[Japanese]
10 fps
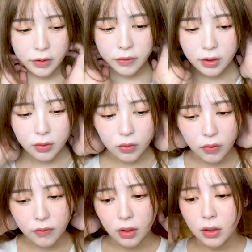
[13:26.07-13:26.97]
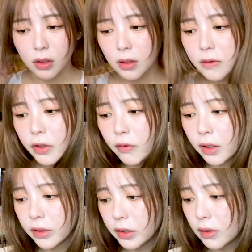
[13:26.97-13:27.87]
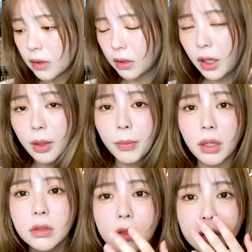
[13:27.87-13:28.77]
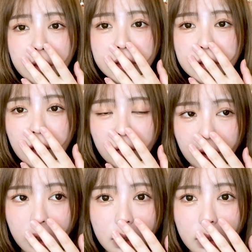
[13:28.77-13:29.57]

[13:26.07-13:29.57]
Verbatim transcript: 痩せたの痩せたのにさ金沢行って爆食いしたのね